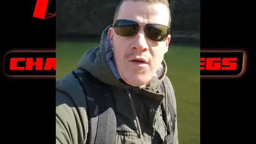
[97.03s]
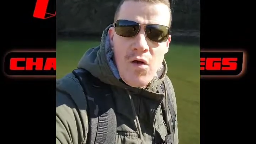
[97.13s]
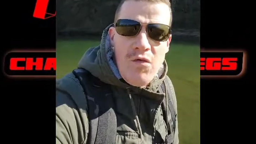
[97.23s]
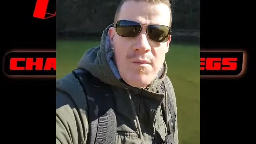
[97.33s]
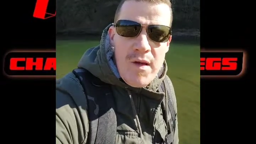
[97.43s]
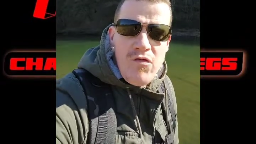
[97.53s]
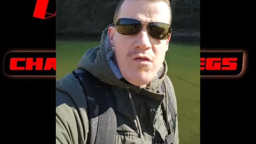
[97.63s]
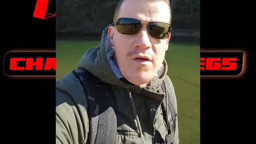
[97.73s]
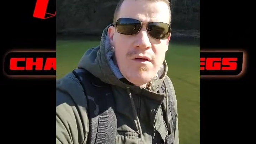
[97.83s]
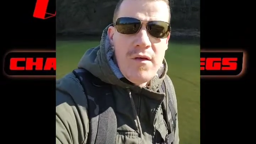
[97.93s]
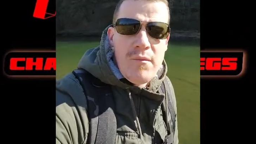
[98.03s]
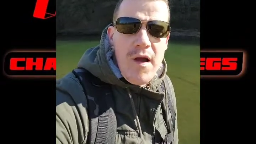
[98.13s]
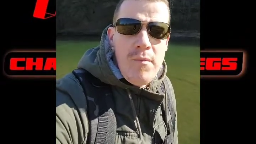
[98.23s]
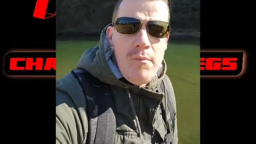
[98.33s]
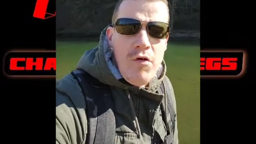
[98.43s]
Doch wir Menschen sind in
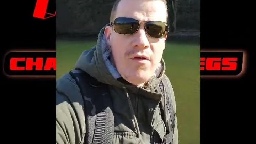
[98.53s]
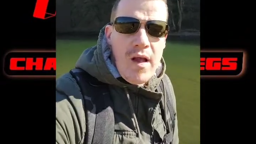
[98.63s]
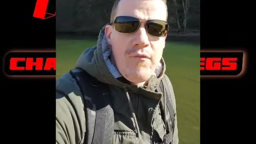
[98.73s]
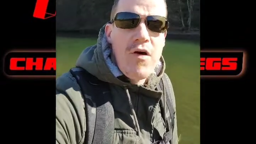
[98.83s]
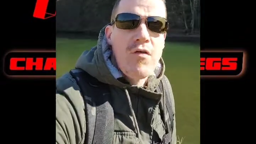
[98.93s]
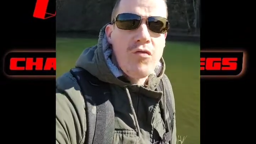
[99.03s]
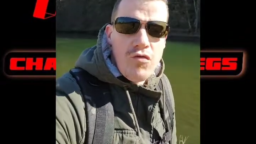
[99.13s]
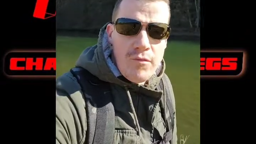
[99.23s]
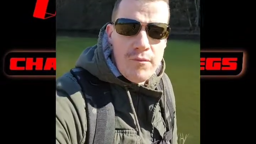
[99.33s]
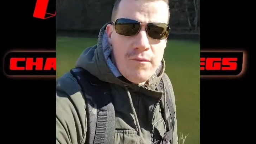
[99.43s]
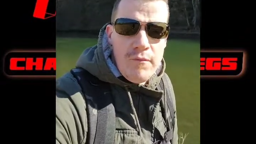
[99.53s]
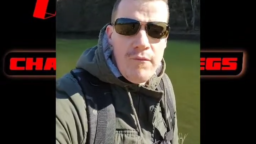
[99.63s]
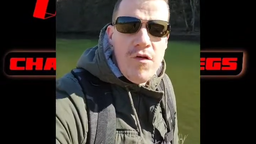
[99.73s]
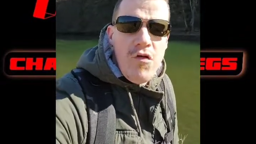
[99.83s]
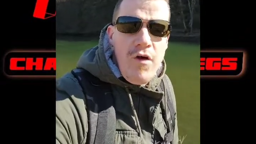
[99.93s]
meinem Punkt einfach dumm.
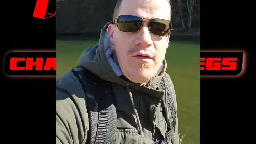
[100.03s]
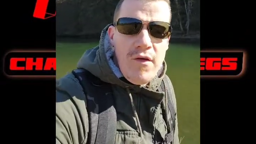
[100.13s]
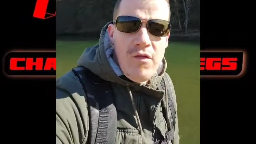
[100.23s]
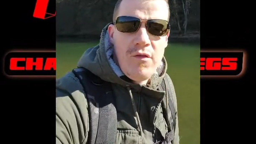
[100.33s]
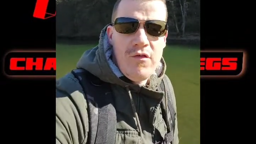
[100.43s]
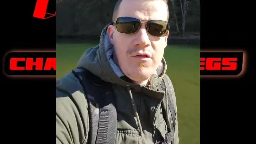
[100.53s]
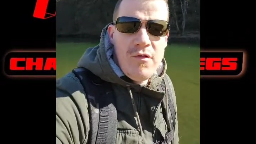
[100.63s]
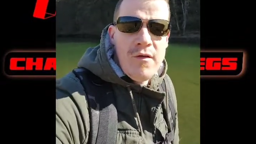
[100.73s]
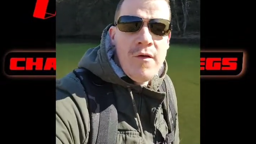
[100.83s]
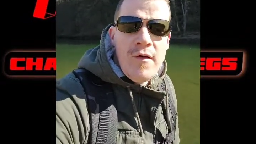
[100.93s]
Wir können dies nicht.